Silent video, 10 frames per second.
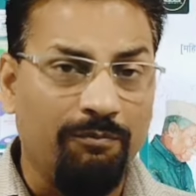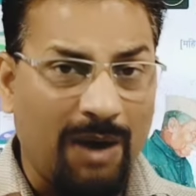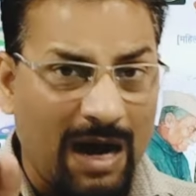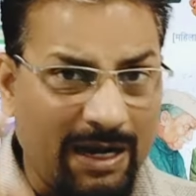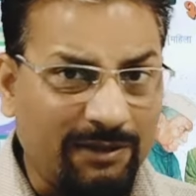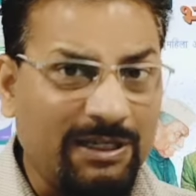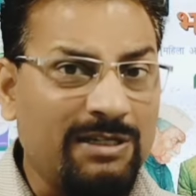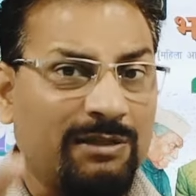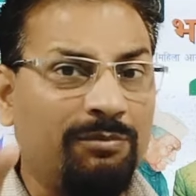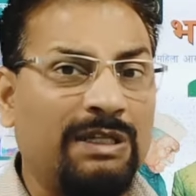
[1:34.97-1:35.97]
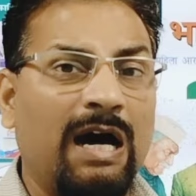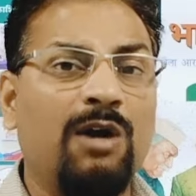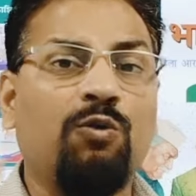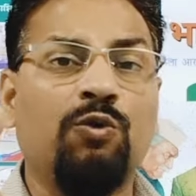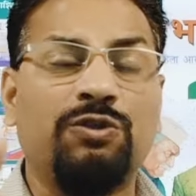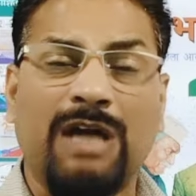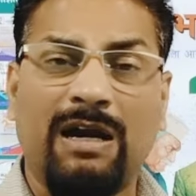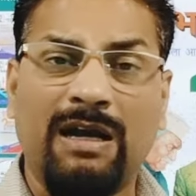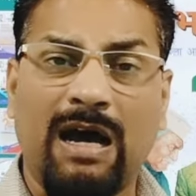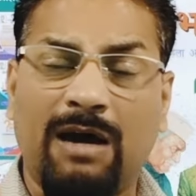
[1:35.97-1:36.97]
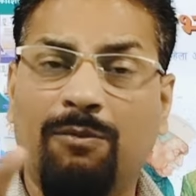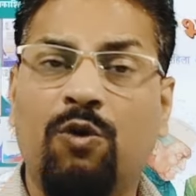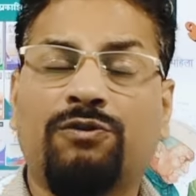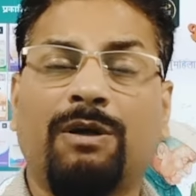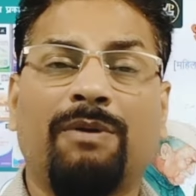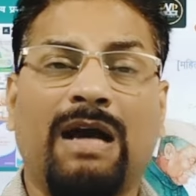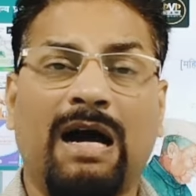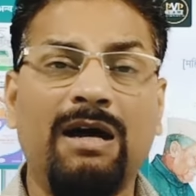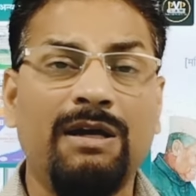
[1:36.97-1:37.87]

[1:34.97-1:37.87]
भारत के संविधान को जानना हम लोग सबका